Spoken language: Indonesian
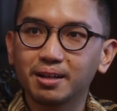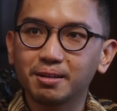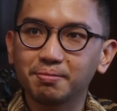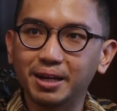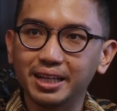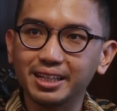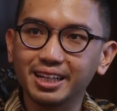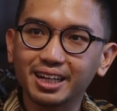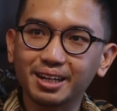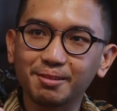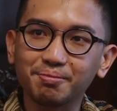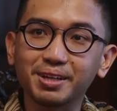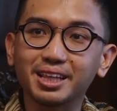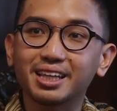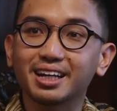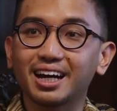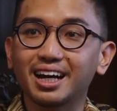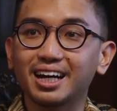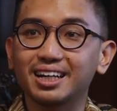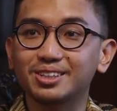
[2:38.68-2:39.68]
banyak
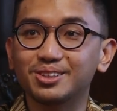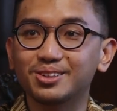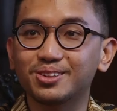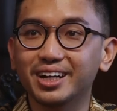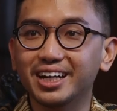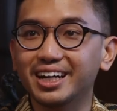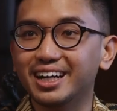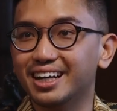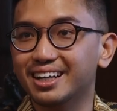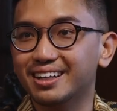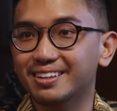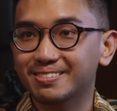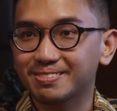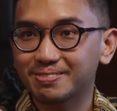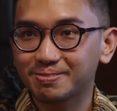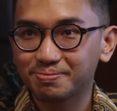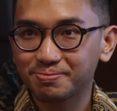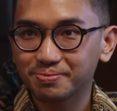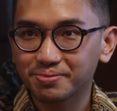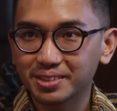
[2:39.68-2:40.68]
kemitraan juga yang
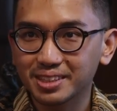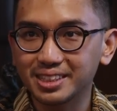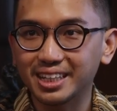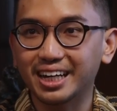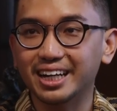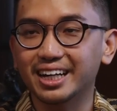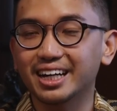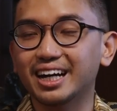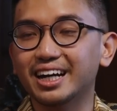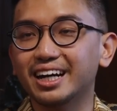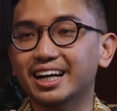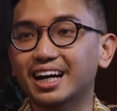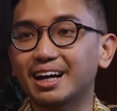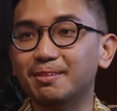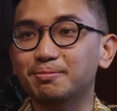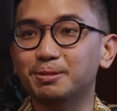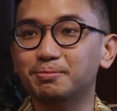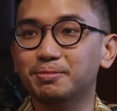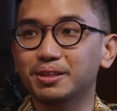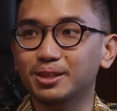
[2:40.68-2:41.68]
jaringan yang
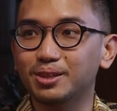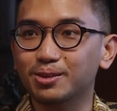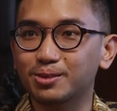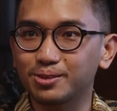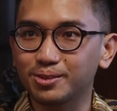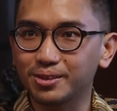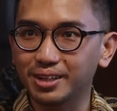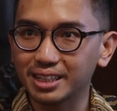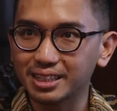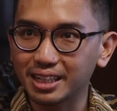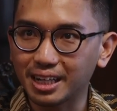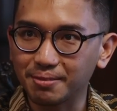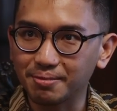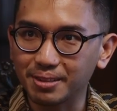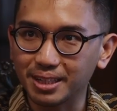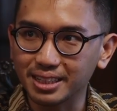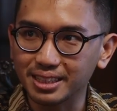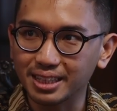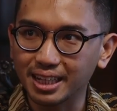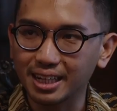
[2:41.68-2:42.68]
kami bentuk juga selama
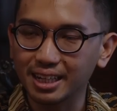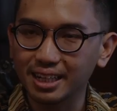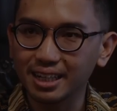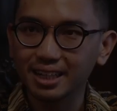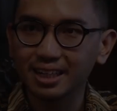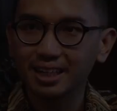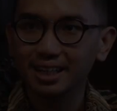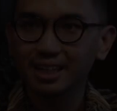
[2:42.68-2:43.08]
di sana.